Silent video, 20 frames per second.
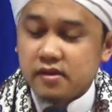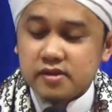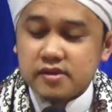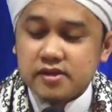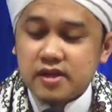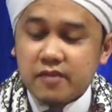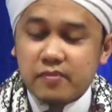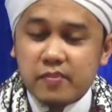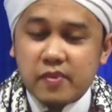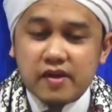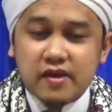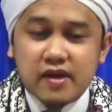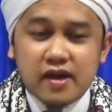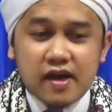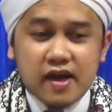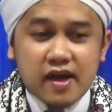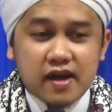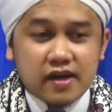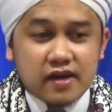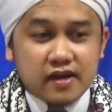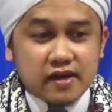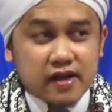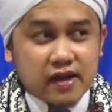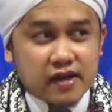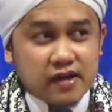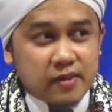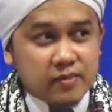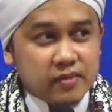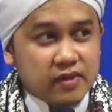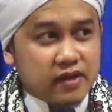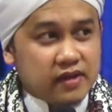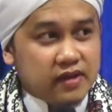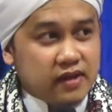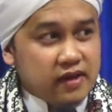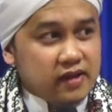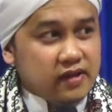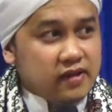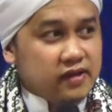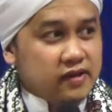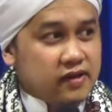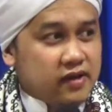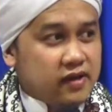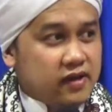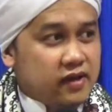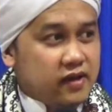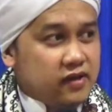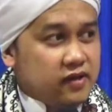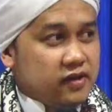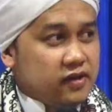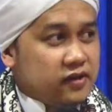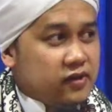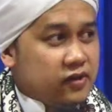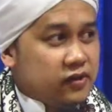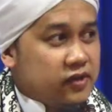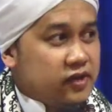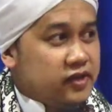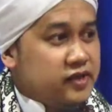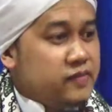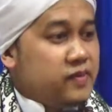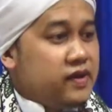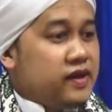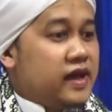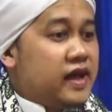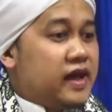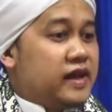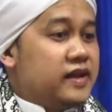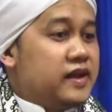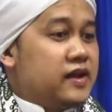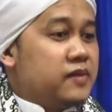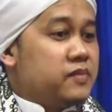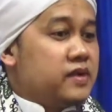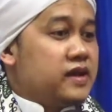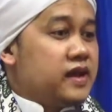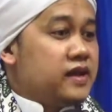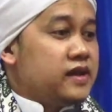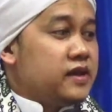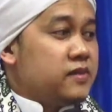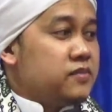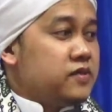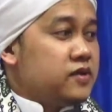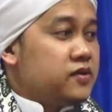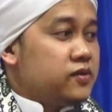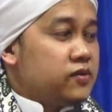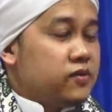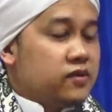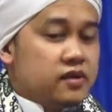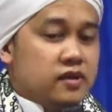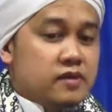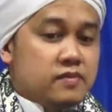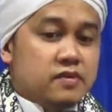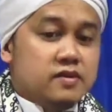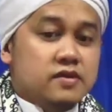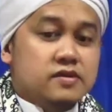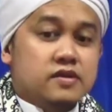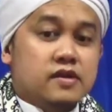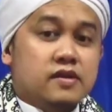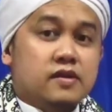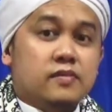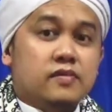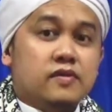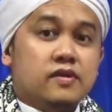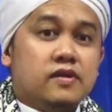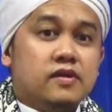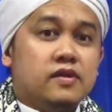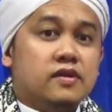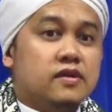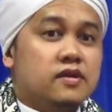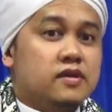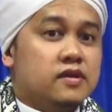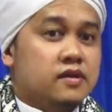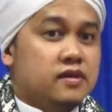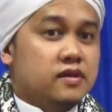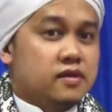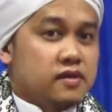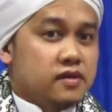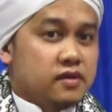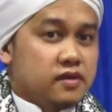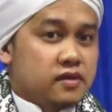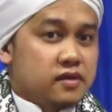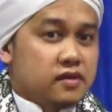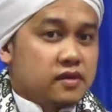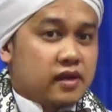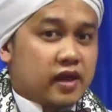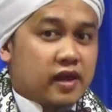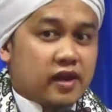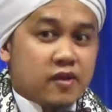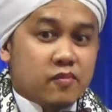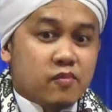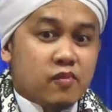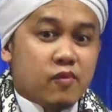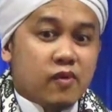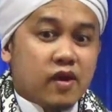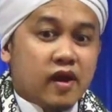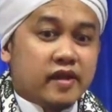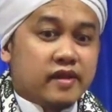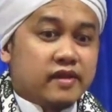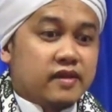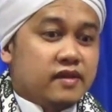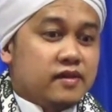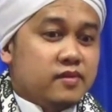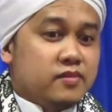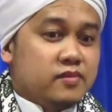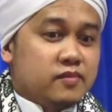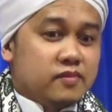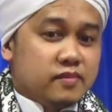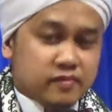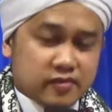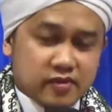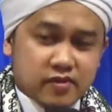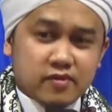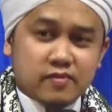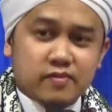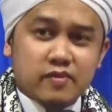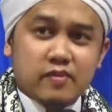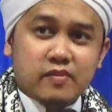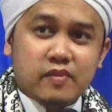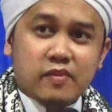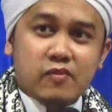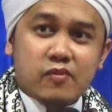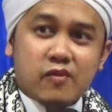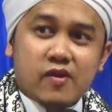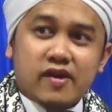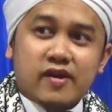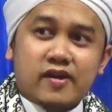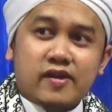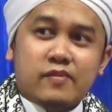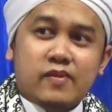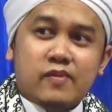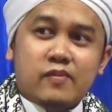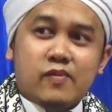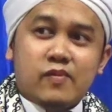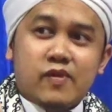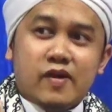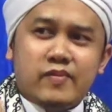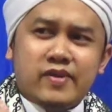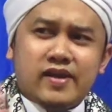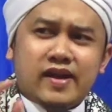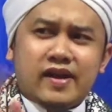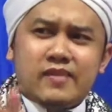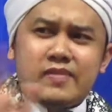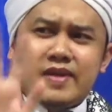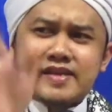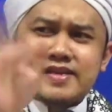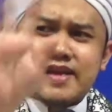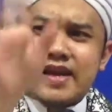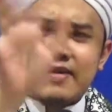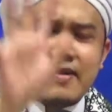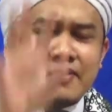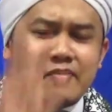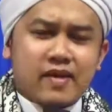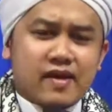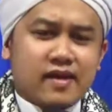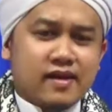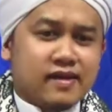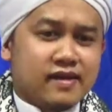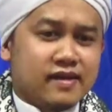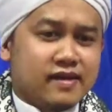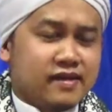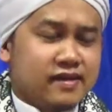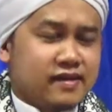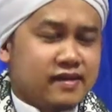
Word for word: Siapa yang akhir kalamnya la ilaha illallah di mana hendak menanam nih toh di majelis ilmu nih. Kena buahnya, yo buah. kena buah. Biar kada berasa ada apa?